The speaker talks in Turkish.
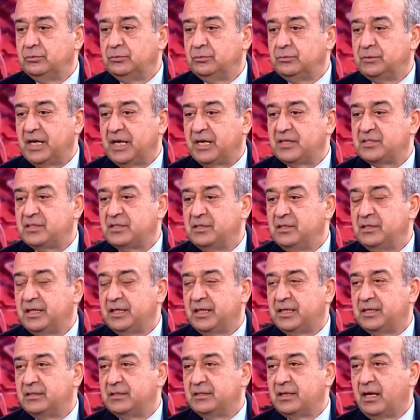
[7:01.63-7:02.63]

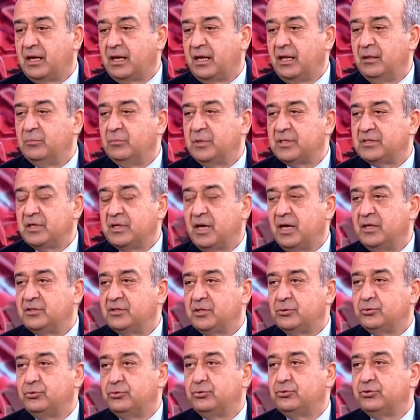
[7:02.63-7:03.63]
tekstildeki daralma
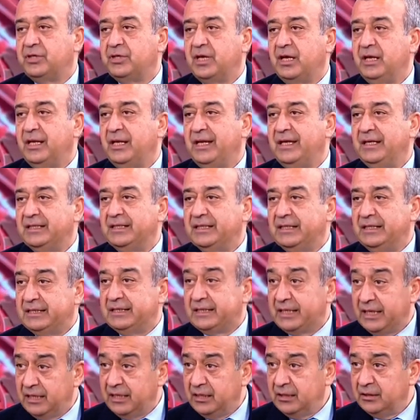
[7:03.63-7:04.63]
sadece Türkiye ile ilgili
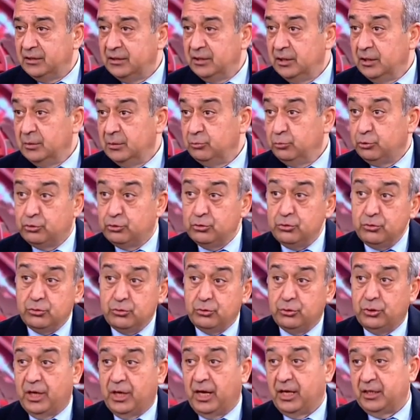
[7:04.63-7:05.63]
değil bütün
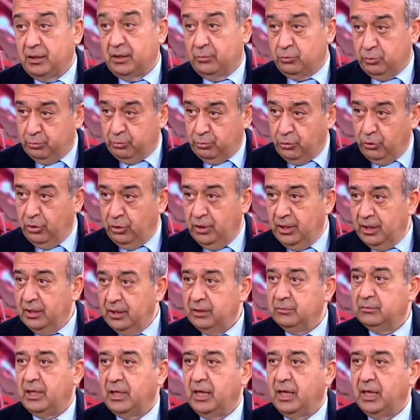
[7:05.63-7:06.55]
dünyada bu böyle.